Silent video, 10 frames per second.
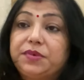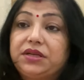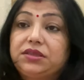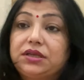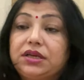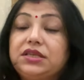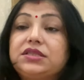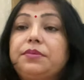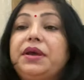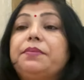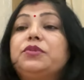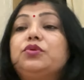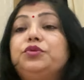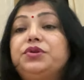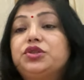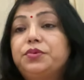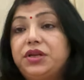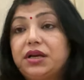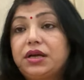मिनट तक इस समय आपको कोई भी शुभ नया